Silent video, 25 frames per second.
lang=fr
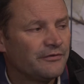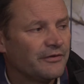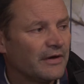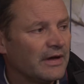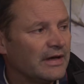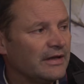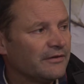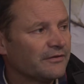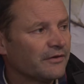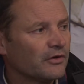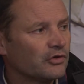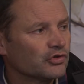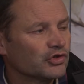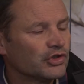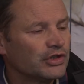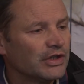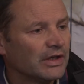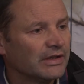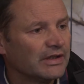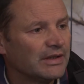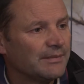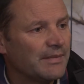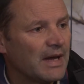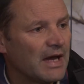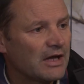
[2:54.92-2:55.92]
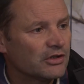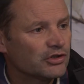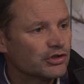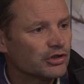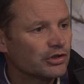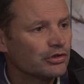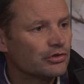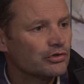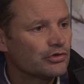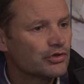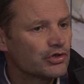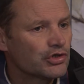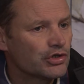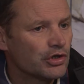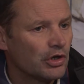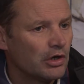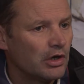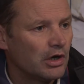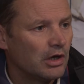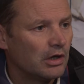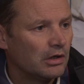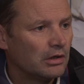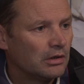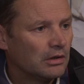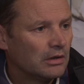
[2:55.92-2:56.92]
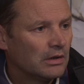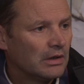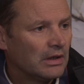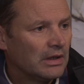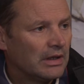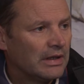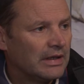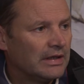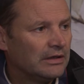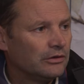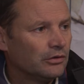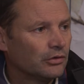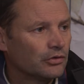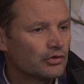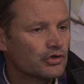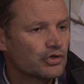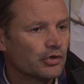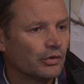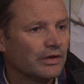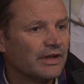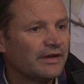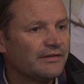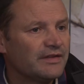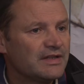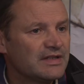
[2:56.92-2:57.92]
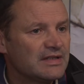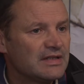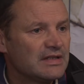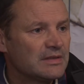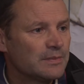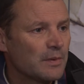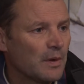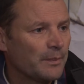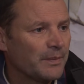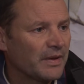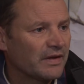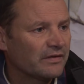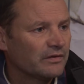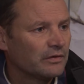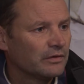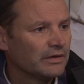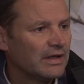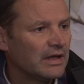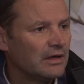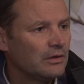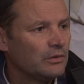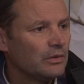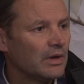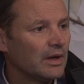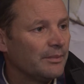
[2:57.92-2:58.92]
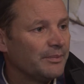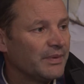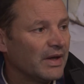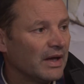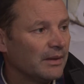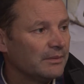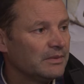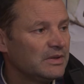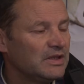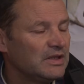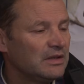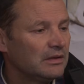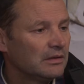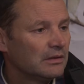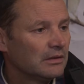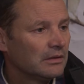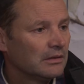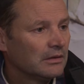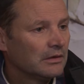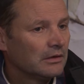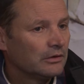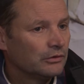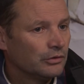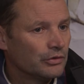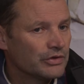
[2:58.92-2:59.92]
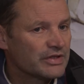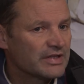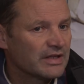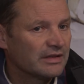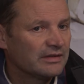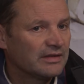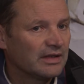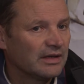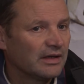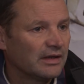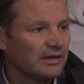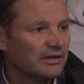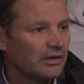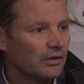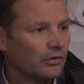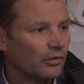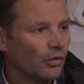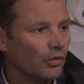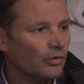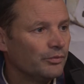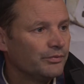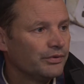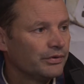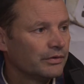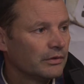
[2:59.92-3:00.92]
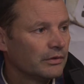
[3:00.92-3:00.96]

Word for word: fallait franchir des marches seul. Et donc son investissement personnel lui a permis de s'intégrer dans le groupe.